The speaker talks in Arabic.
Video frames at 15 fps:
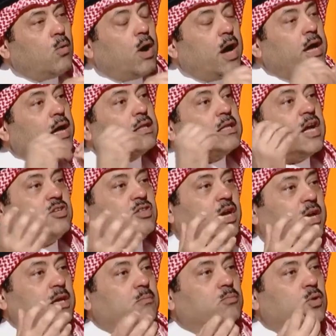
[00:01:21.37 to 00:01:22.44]
وحياتها
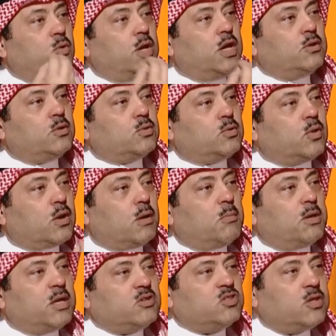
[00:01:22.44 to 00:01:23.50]
جحيم تقول لي يا دكتور
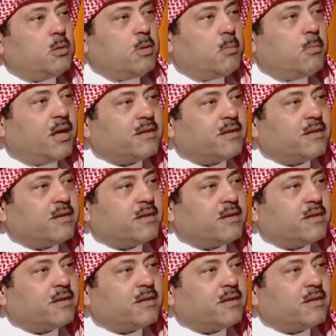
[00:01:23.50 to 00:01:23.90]
لما اجتمع